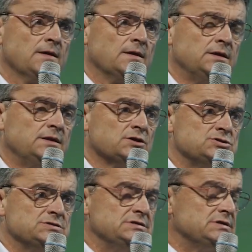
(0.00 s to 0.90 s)

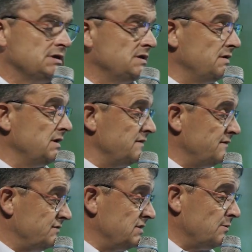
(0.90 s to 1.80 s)
énergétiques et,
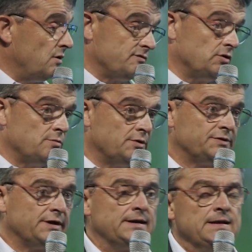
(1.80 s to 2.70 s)
évidemment
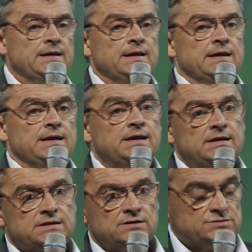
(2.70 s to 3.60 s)
environnementales, et
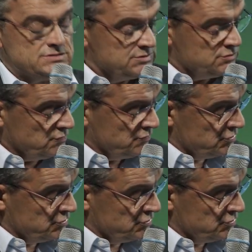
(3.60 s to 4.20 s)
les transitions